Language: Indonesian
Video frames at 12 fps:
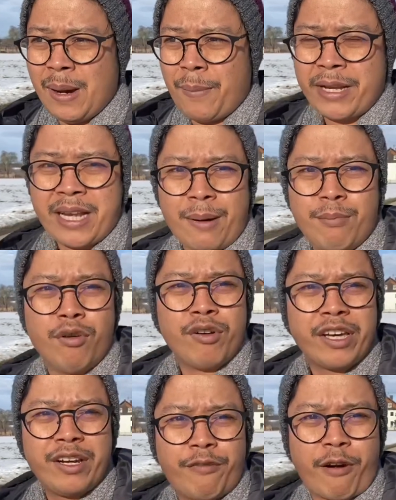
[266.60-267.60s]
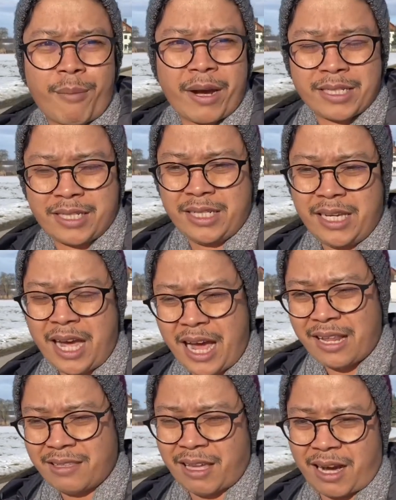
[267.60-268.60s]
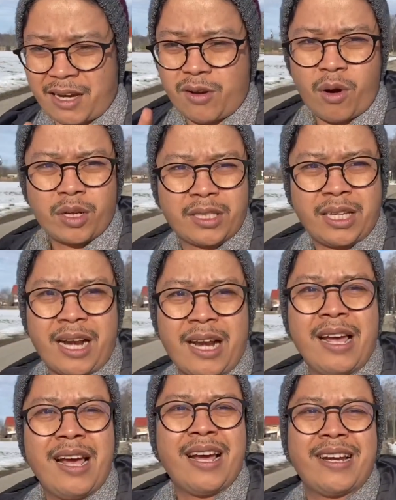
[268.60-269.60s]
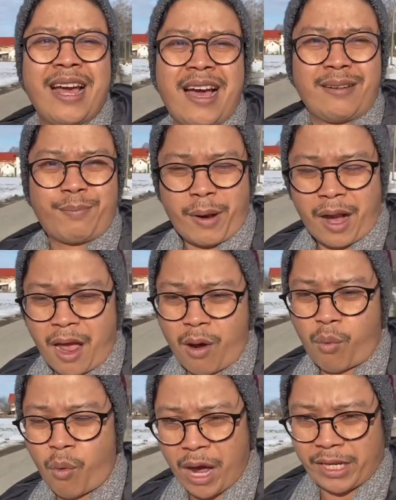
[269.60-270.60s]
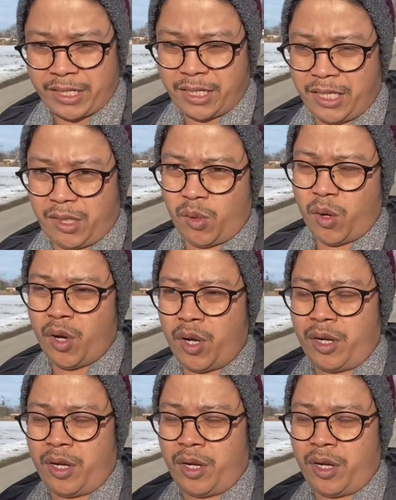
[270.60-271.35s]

penyambung informasi antara dokter dan perawat gitu.